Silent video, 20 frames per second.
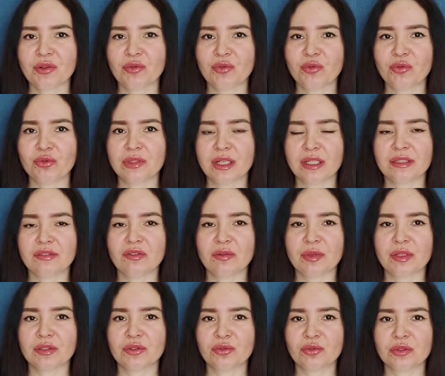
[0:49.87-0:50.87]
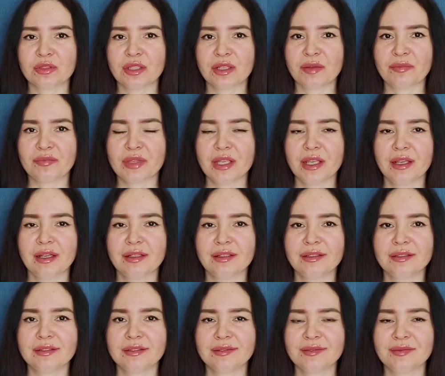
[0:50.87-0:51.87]
у данного продукта
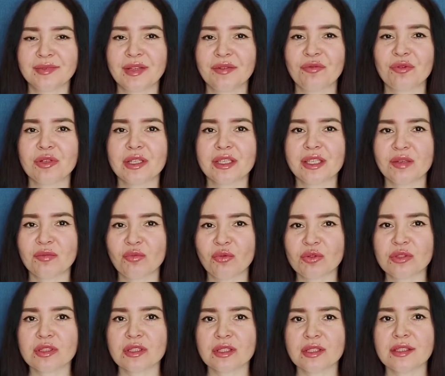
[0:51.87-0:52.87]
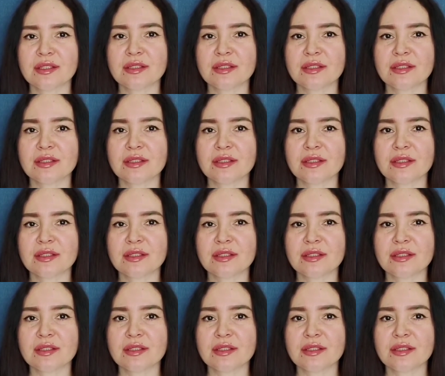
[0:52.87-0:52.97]
э, довольно химозный и